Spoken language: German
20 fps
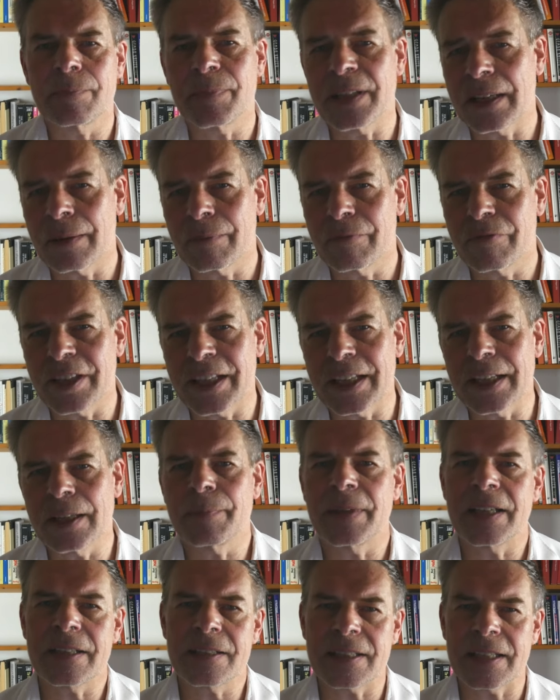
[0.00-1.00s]
BMW,
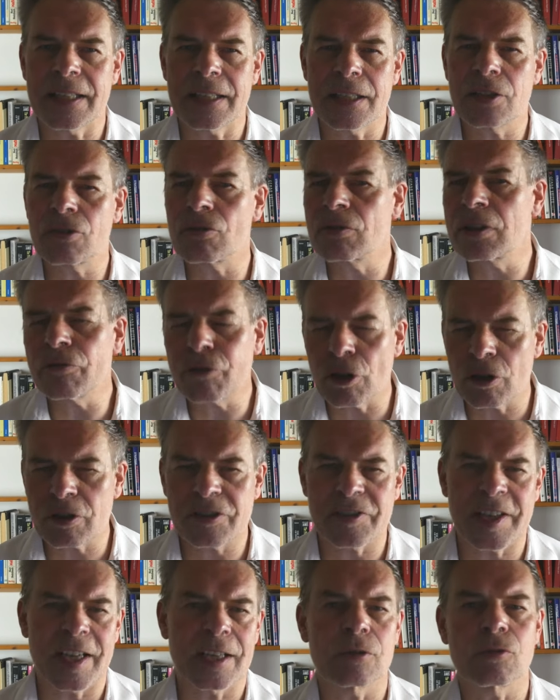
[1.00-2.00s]
Mercedes und die
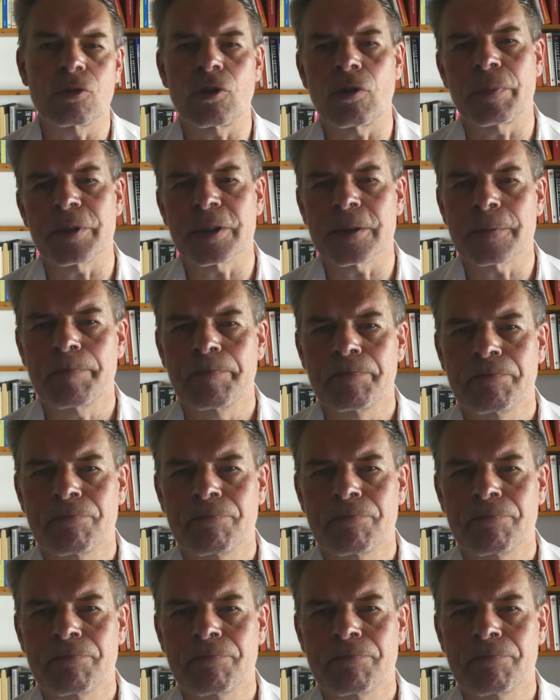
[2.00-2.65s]
Volkswagen-Gruppe.